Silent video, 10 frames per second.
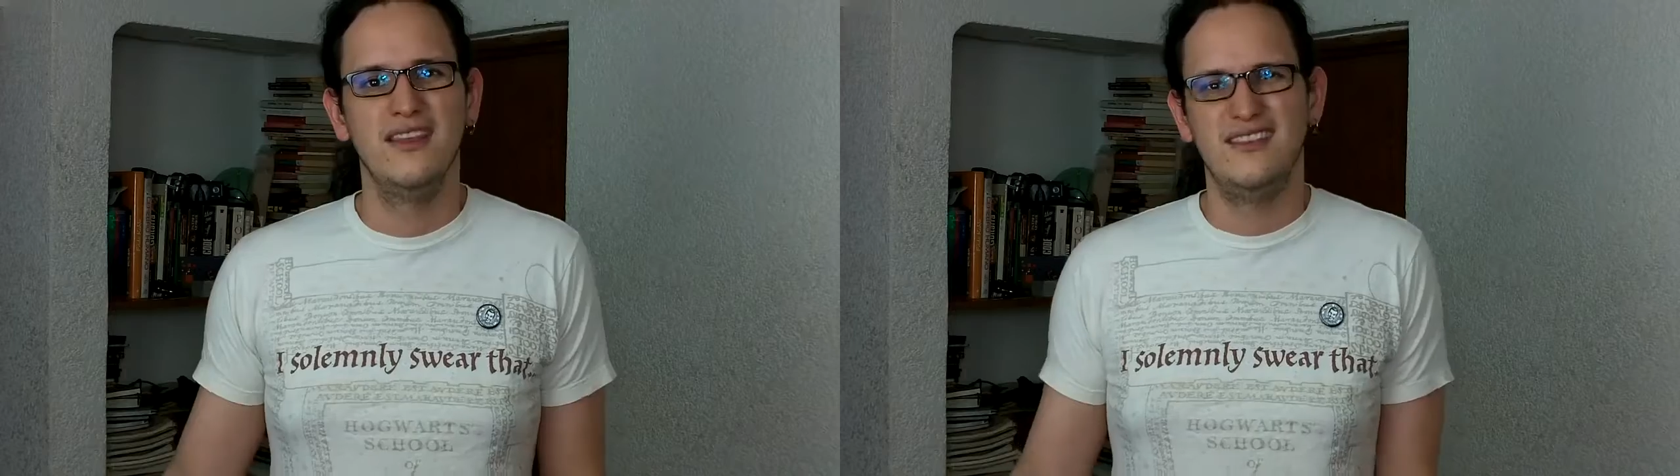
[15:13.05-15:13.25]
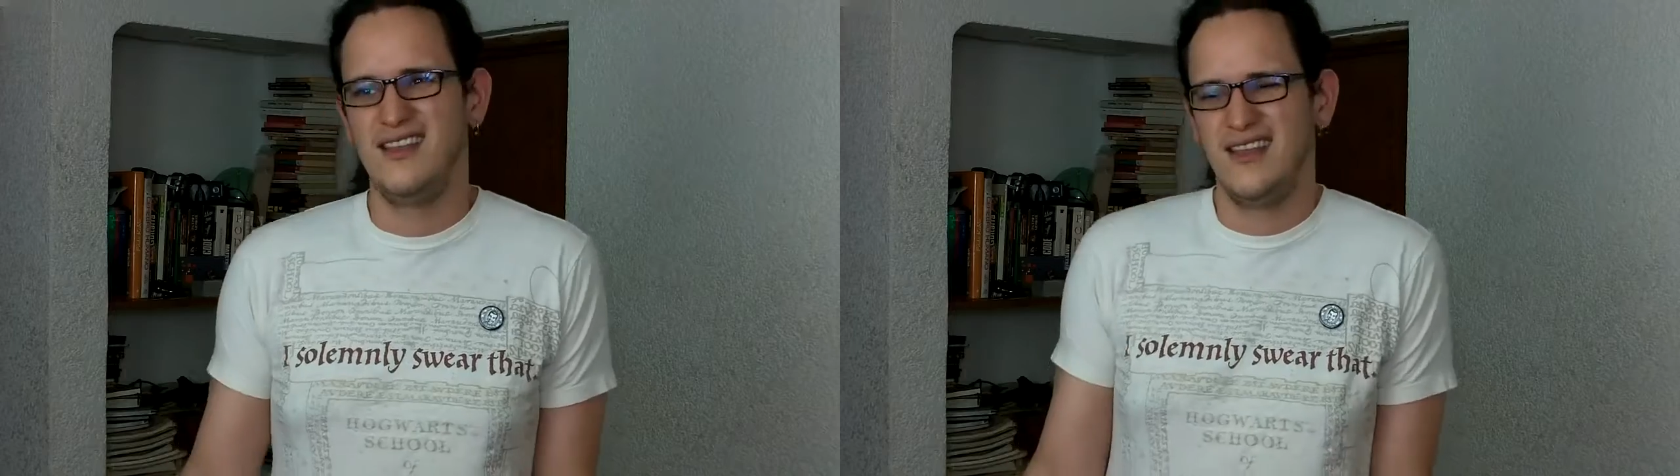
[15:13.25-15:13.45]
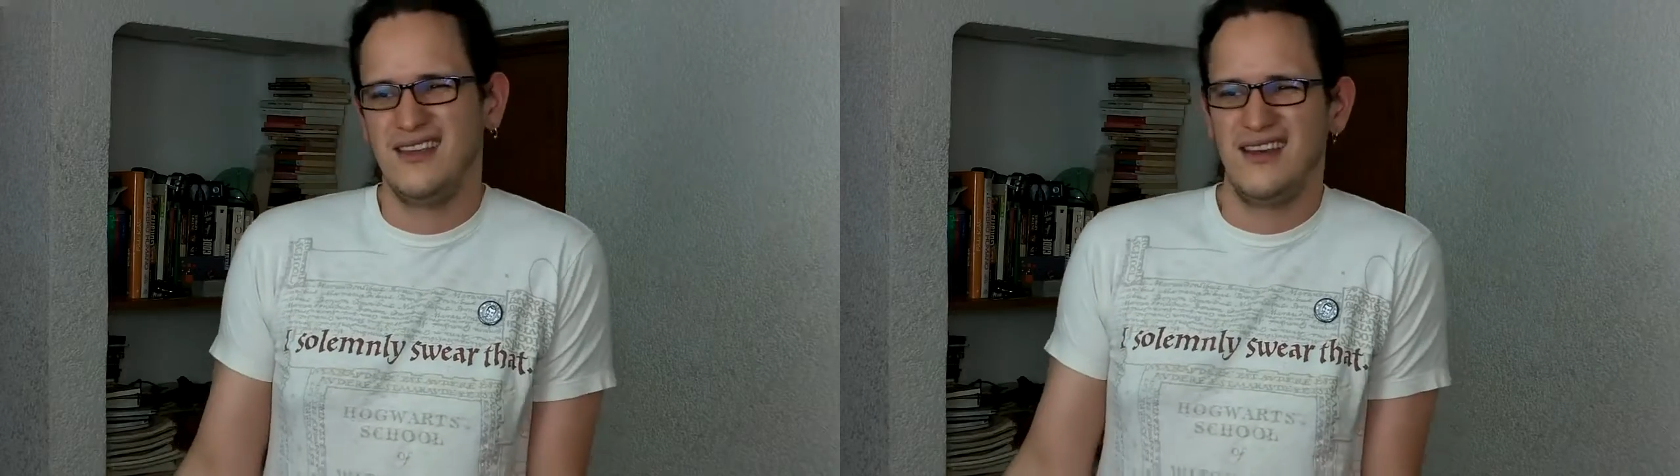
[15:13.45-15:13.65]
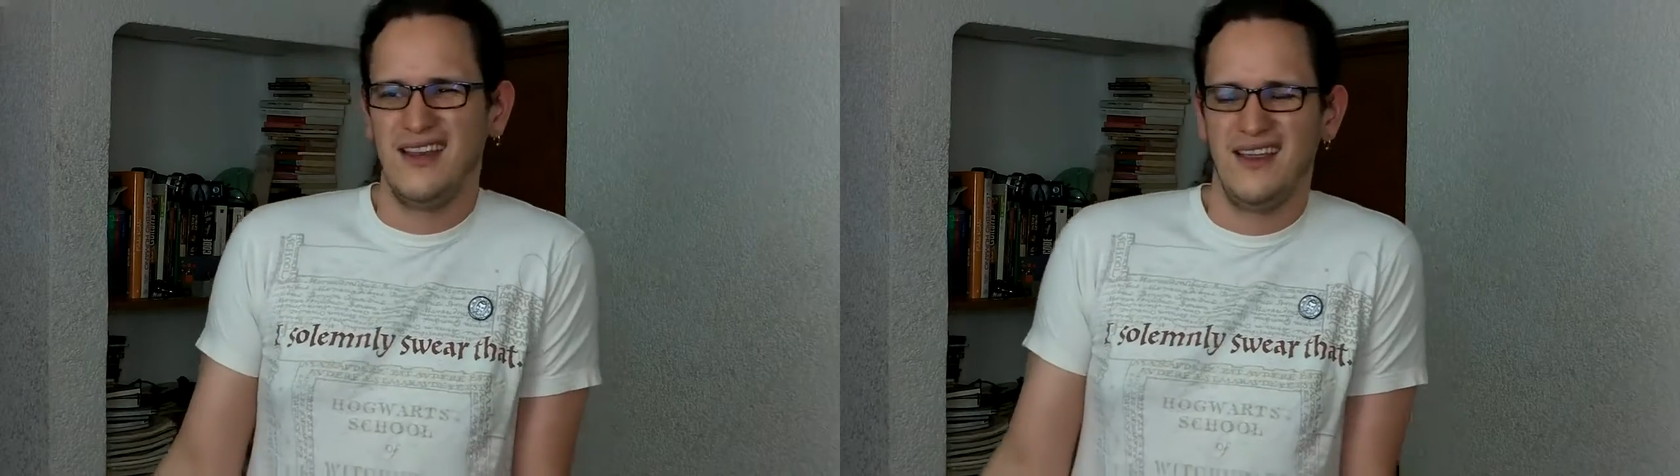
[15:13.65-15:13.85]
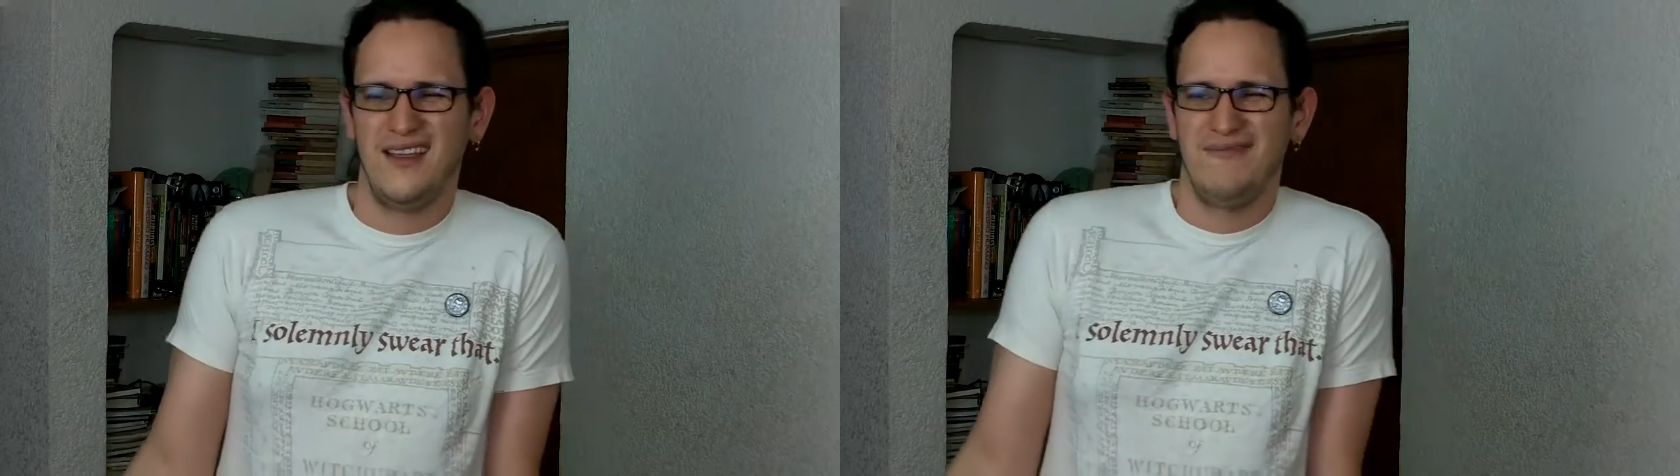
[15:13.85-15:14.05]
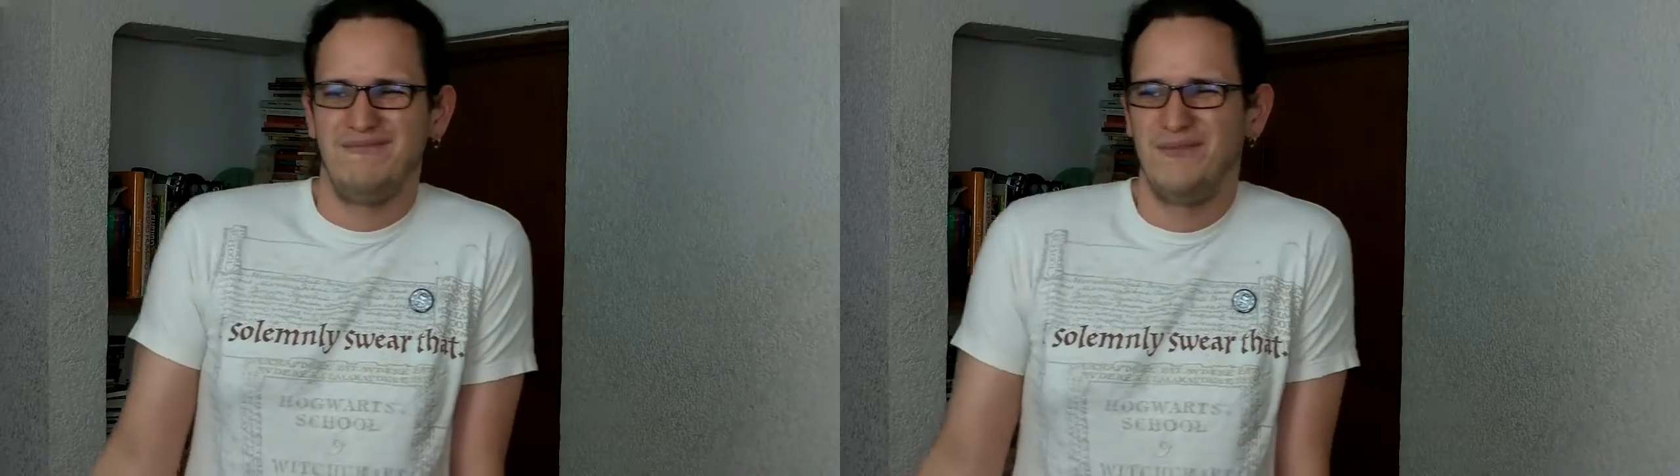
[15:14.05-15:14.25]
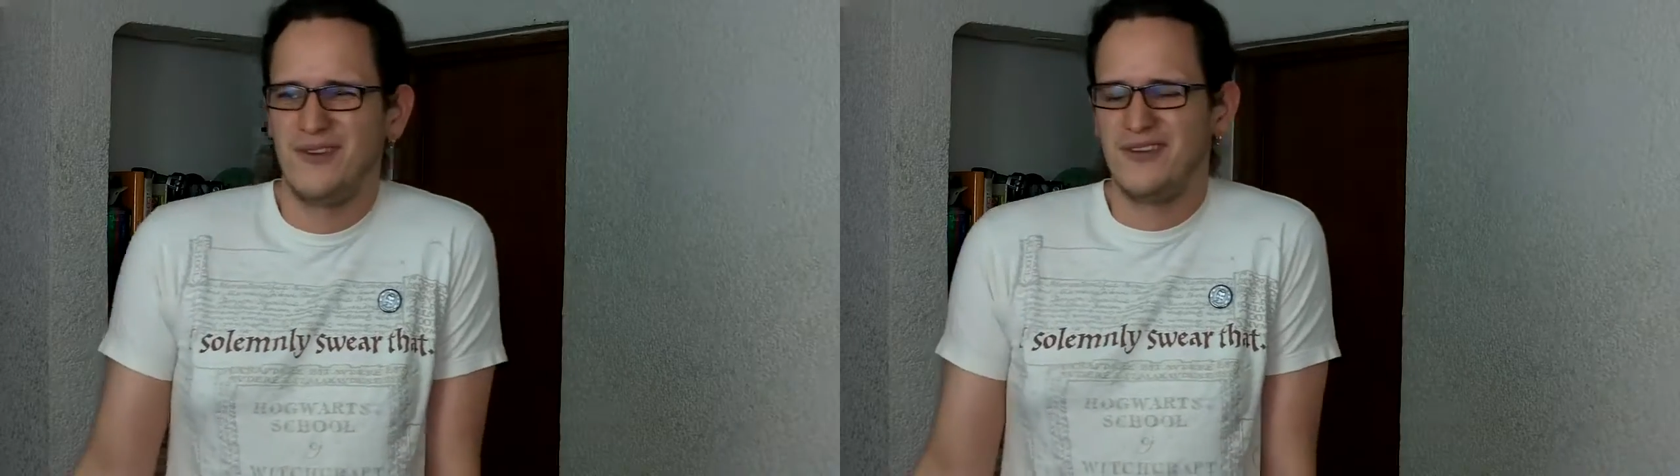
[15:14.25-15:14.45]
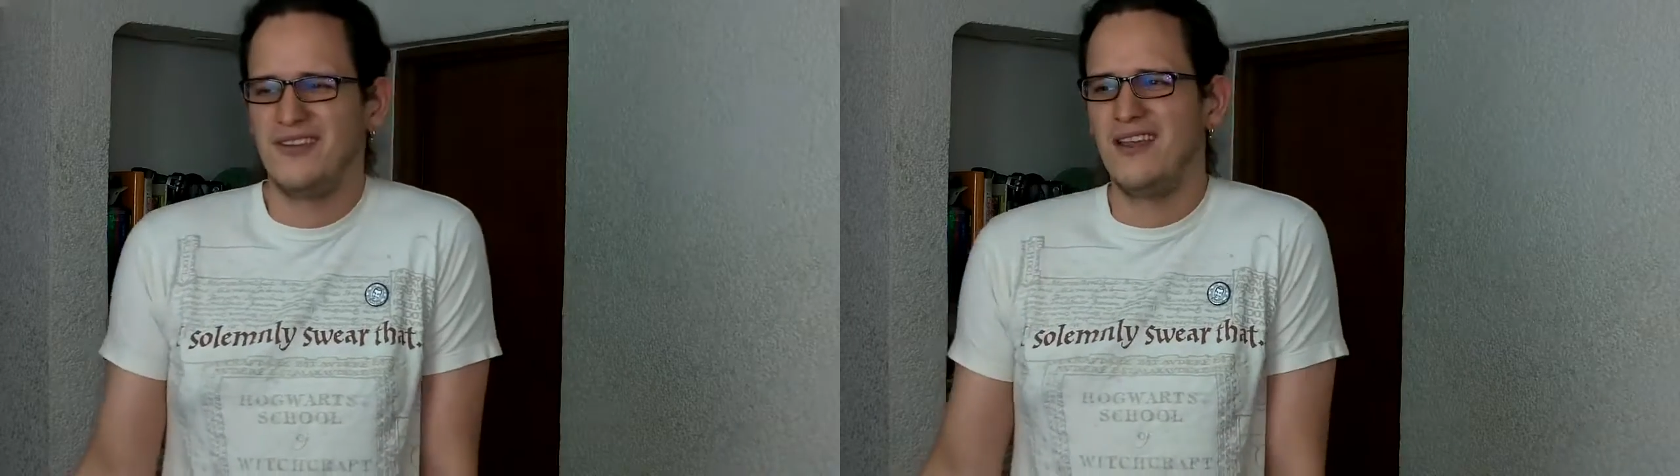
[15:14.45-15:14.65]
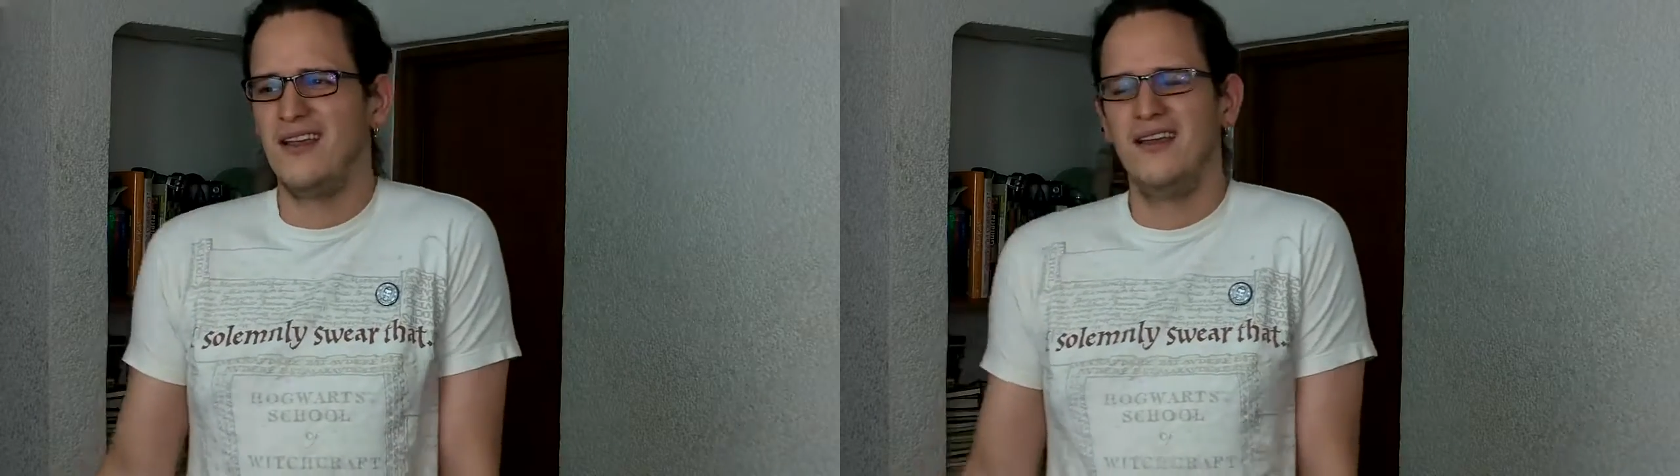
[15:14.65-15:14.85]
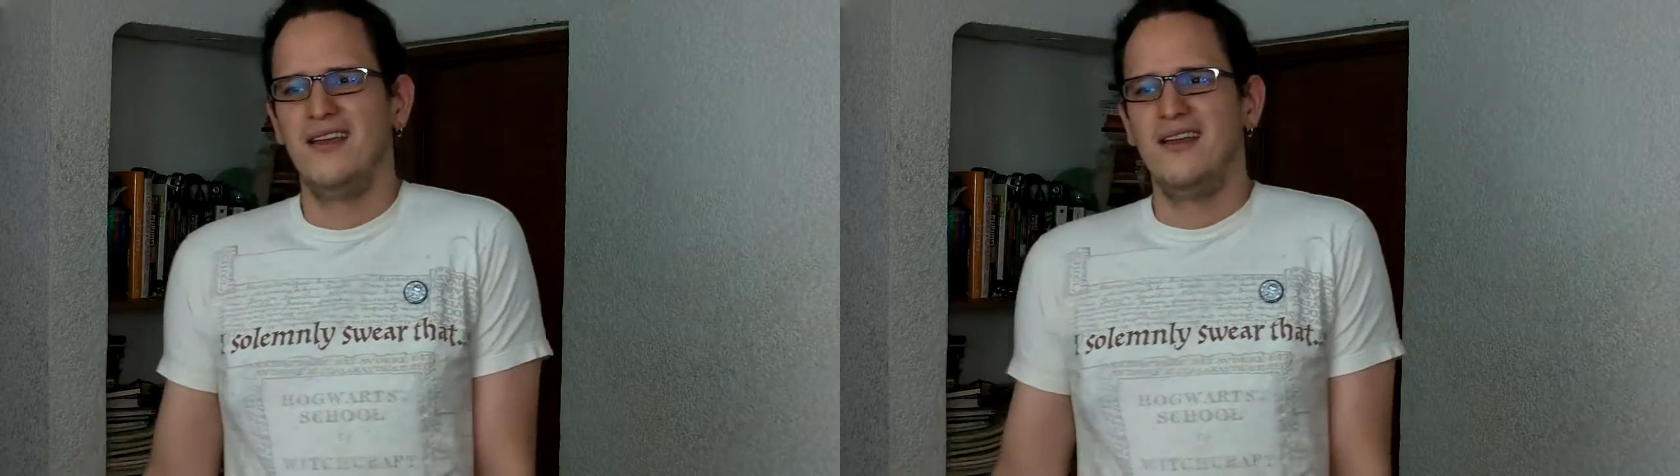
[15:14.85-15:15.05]
si ella tiene pues
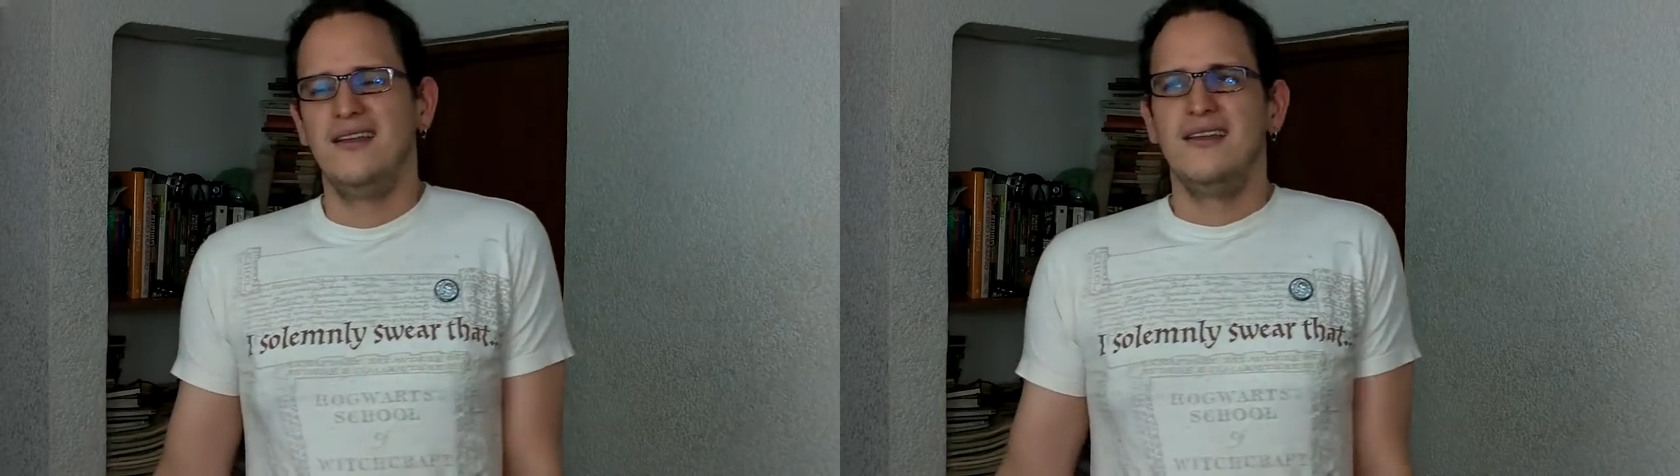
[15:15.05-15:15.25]
esa